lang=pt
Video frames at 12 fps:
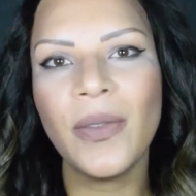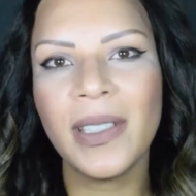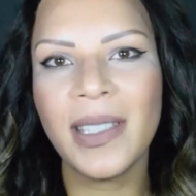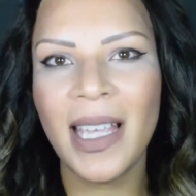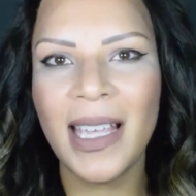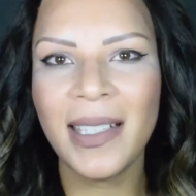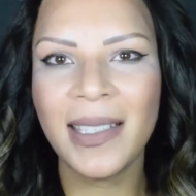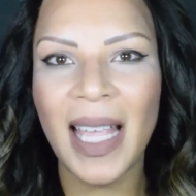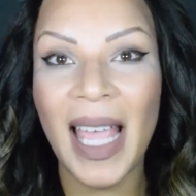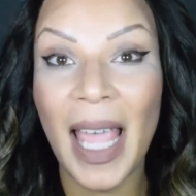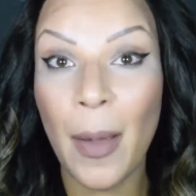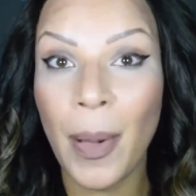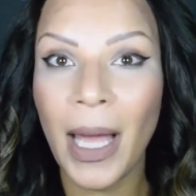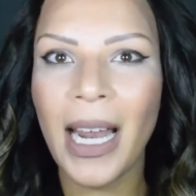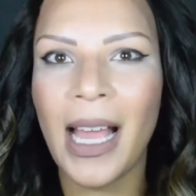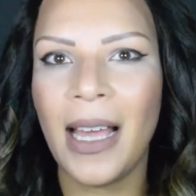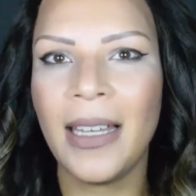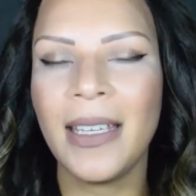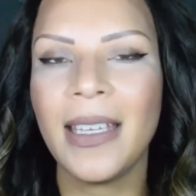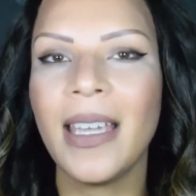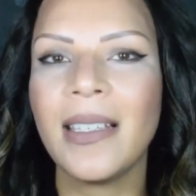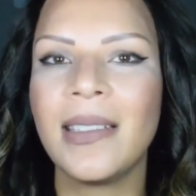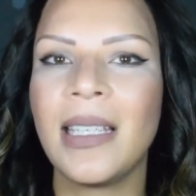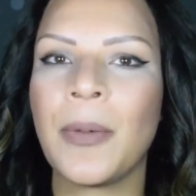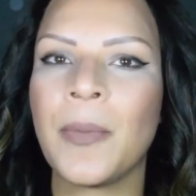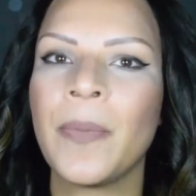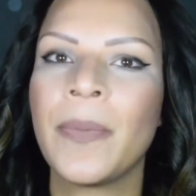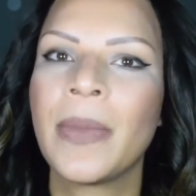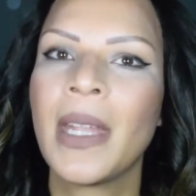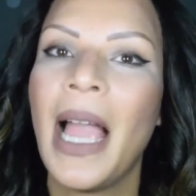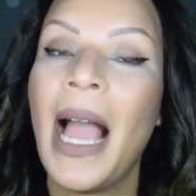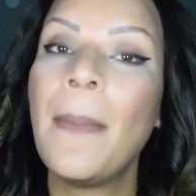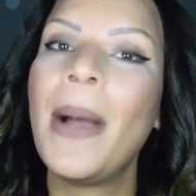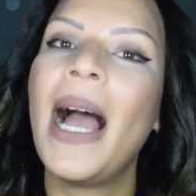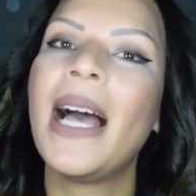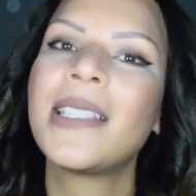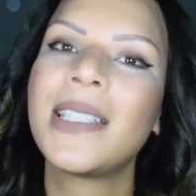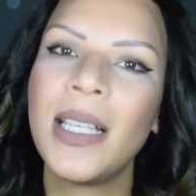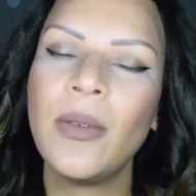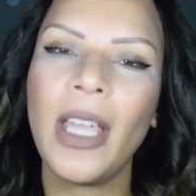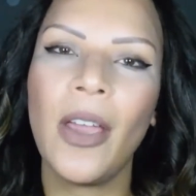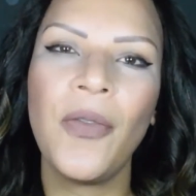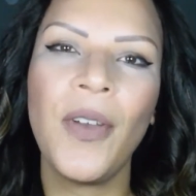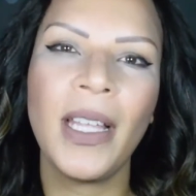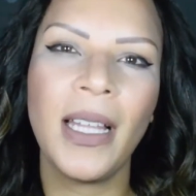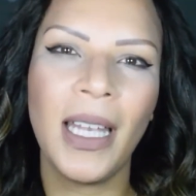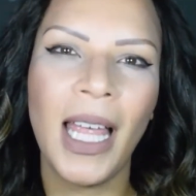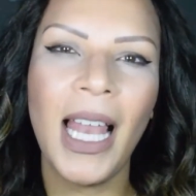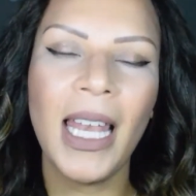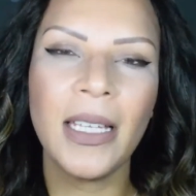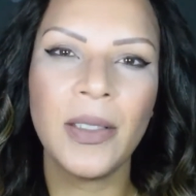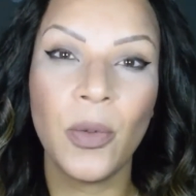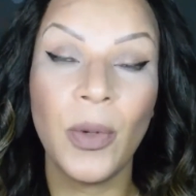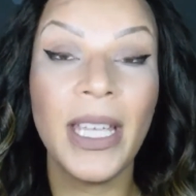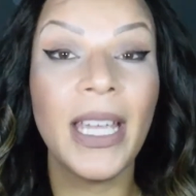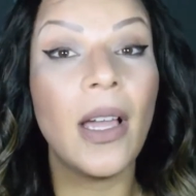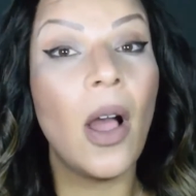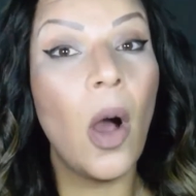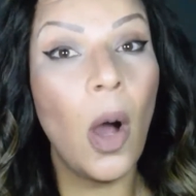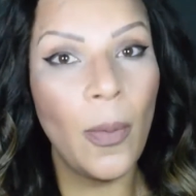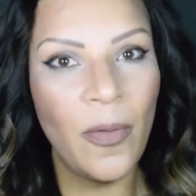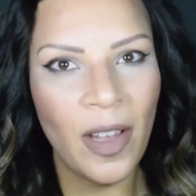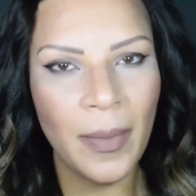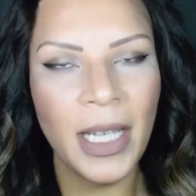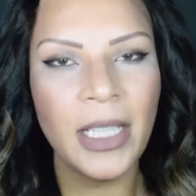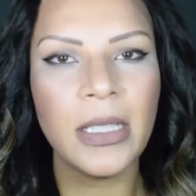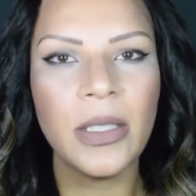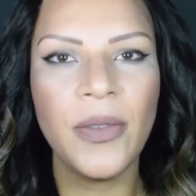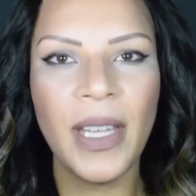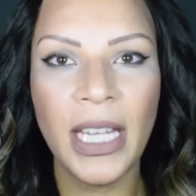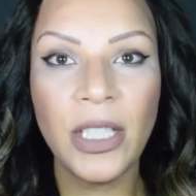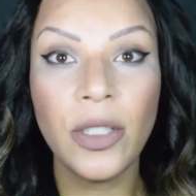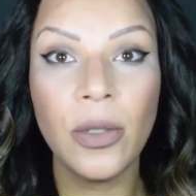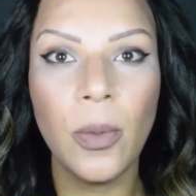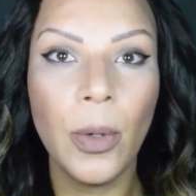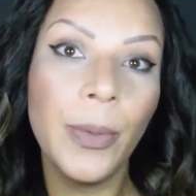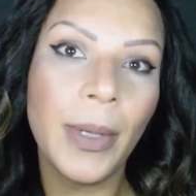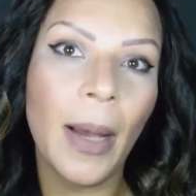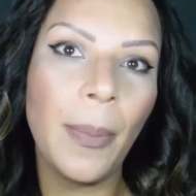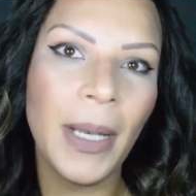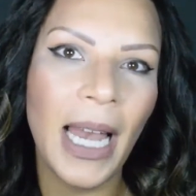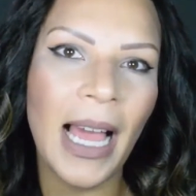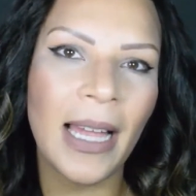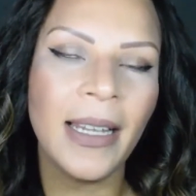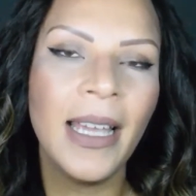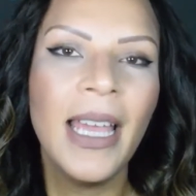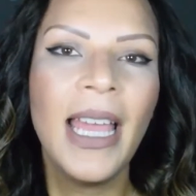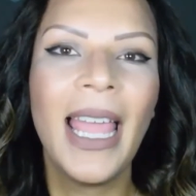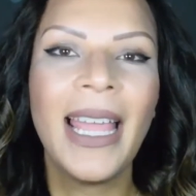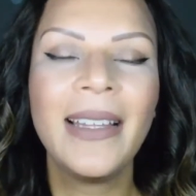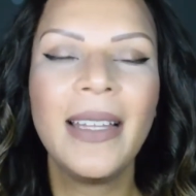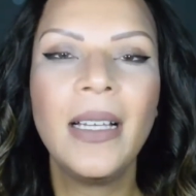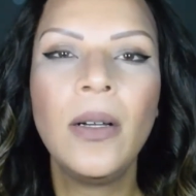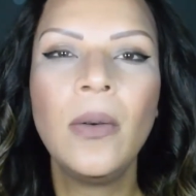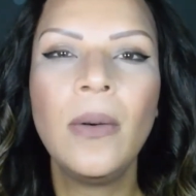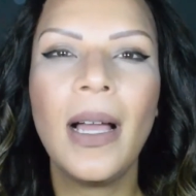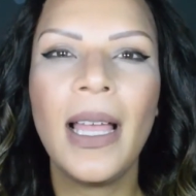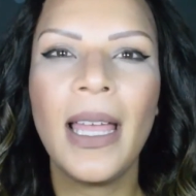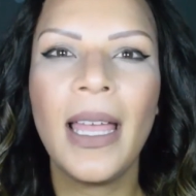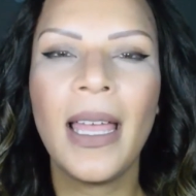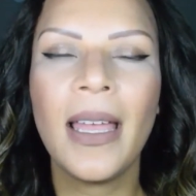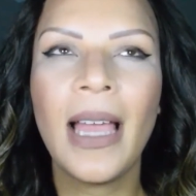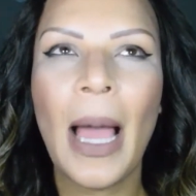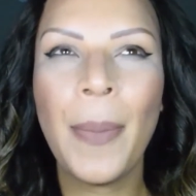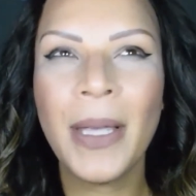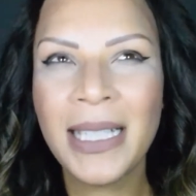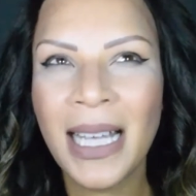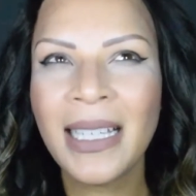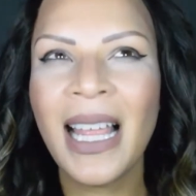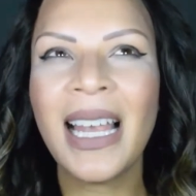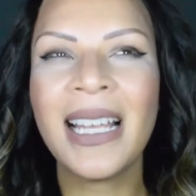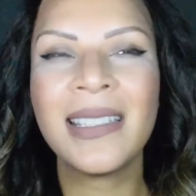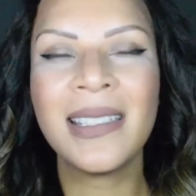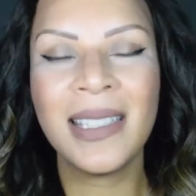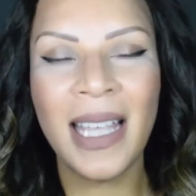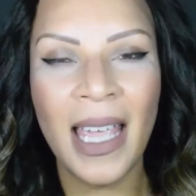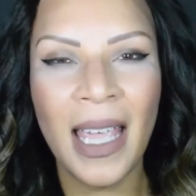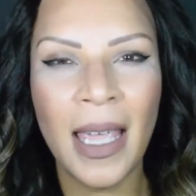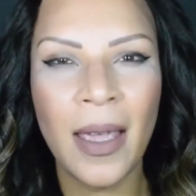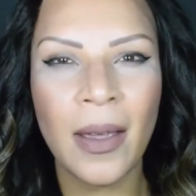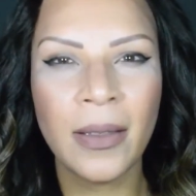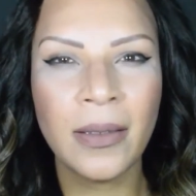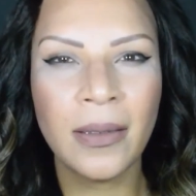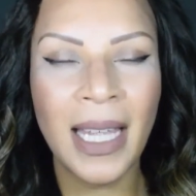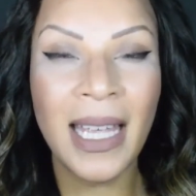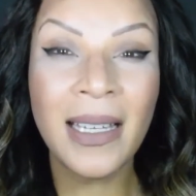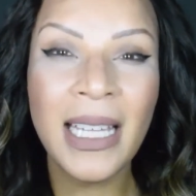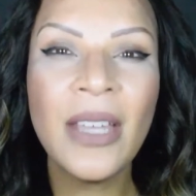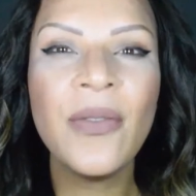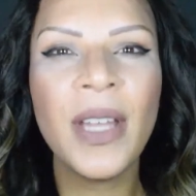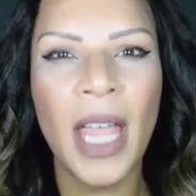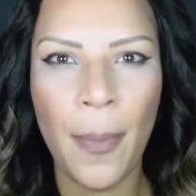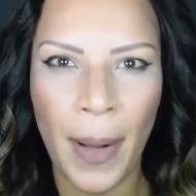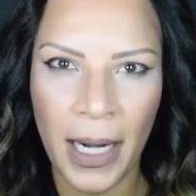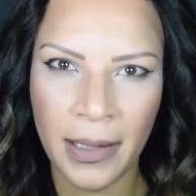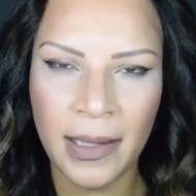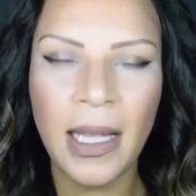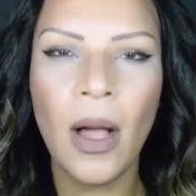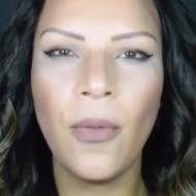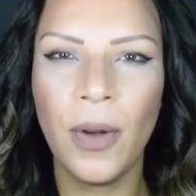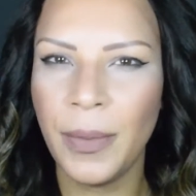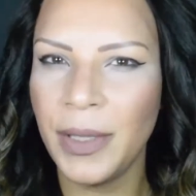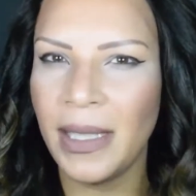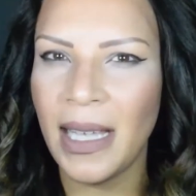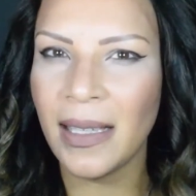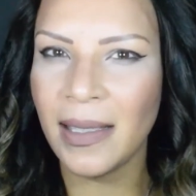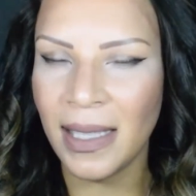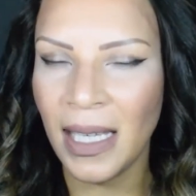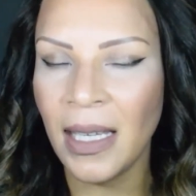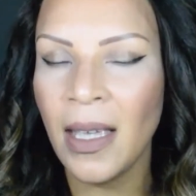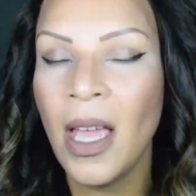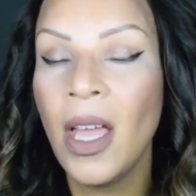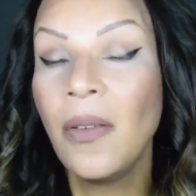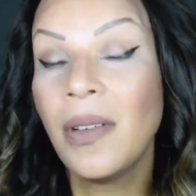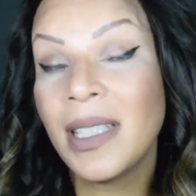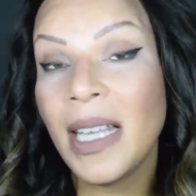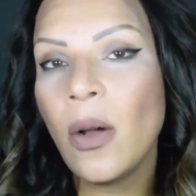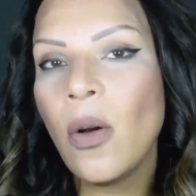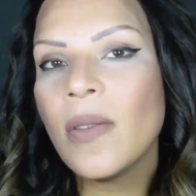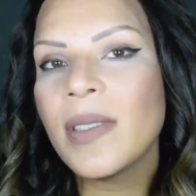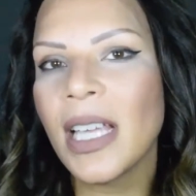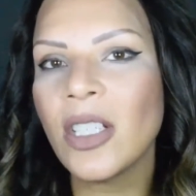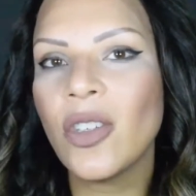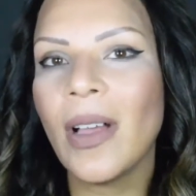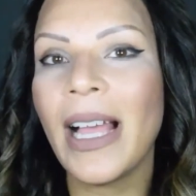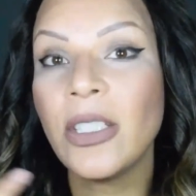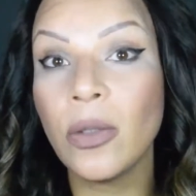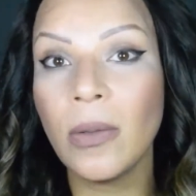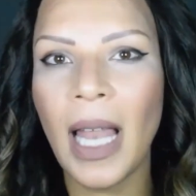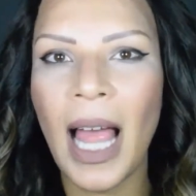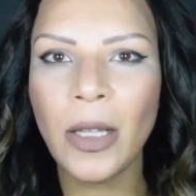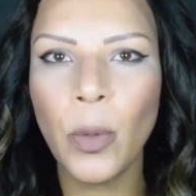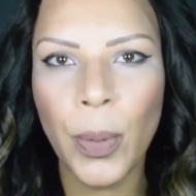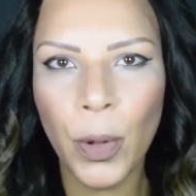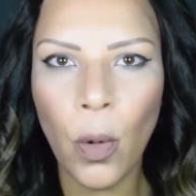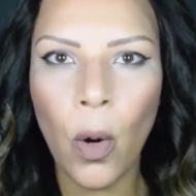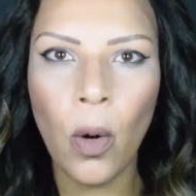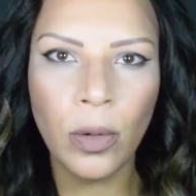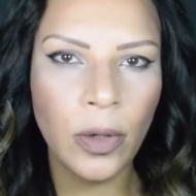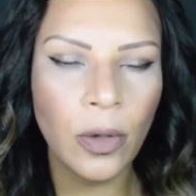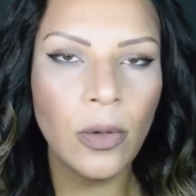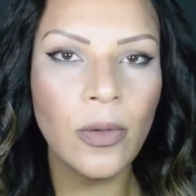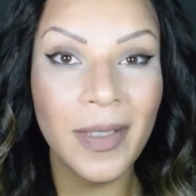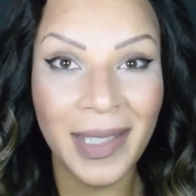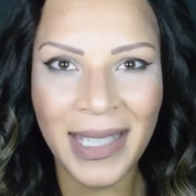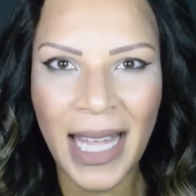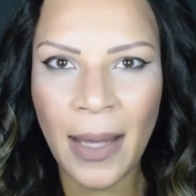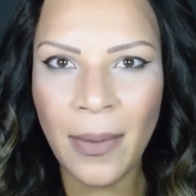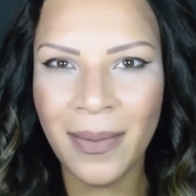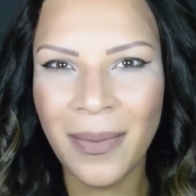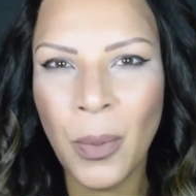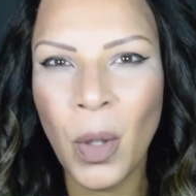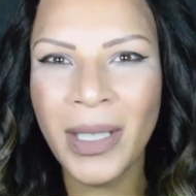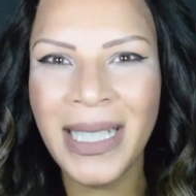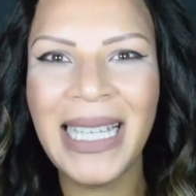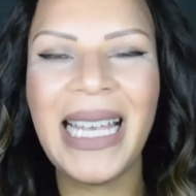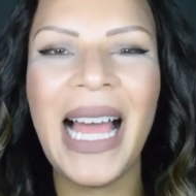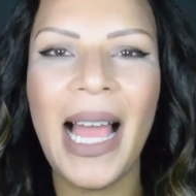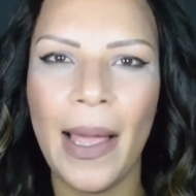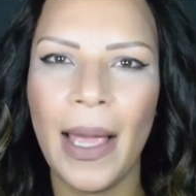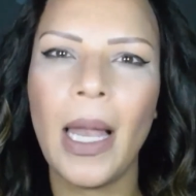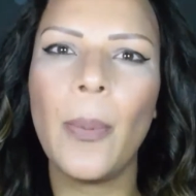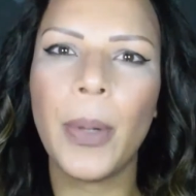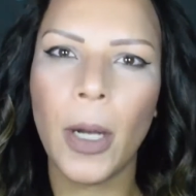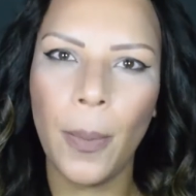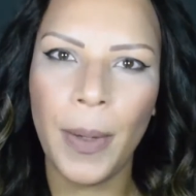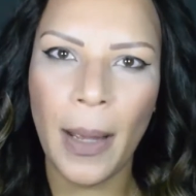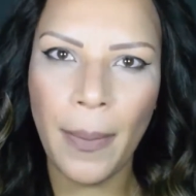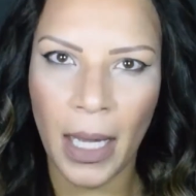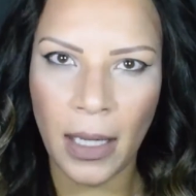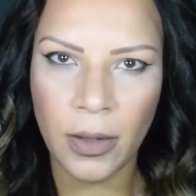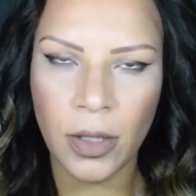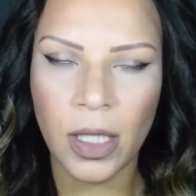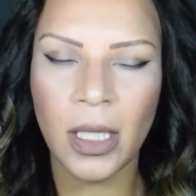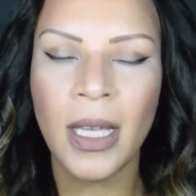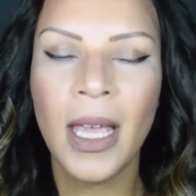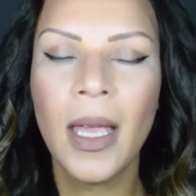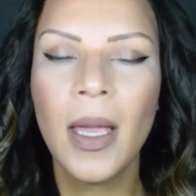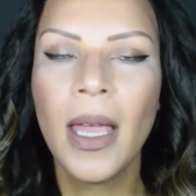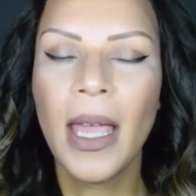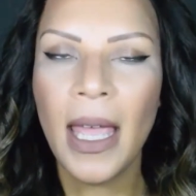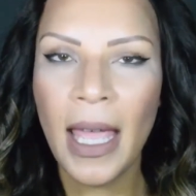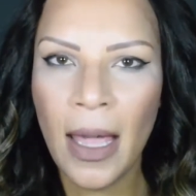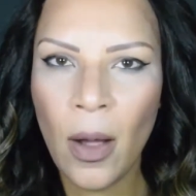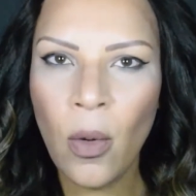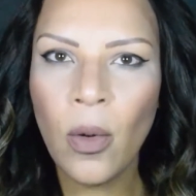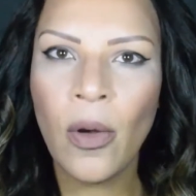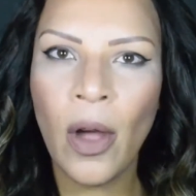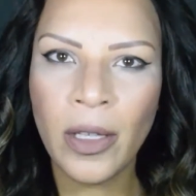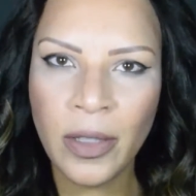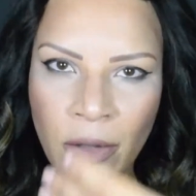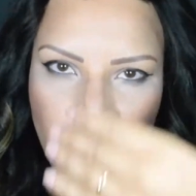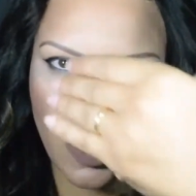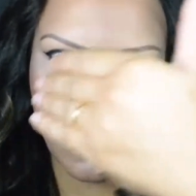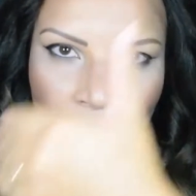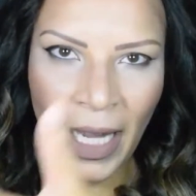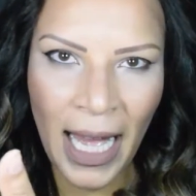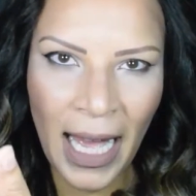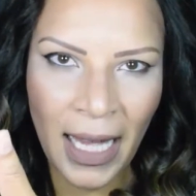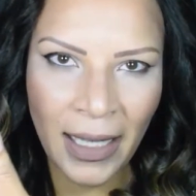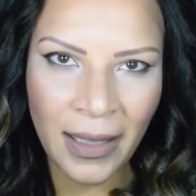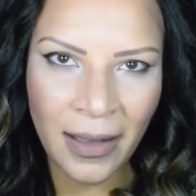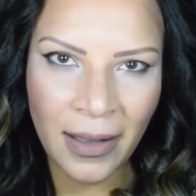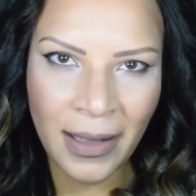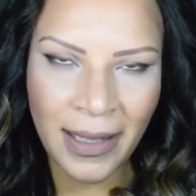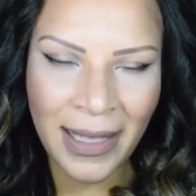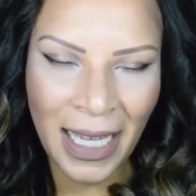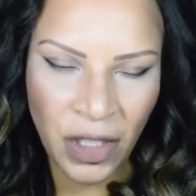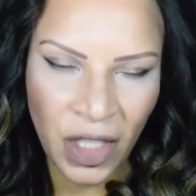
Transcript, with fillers: vocês repararem, que é assim, a amarração que é feita na lace wig, obviamente, é diferente do bulbo capilar. Então, é, apesar dela ser ter livre repartição, vamos dizer assim, você não consegue jogar de um lado para o outro sem modelar ela propriamente. Eu gosto de jogar da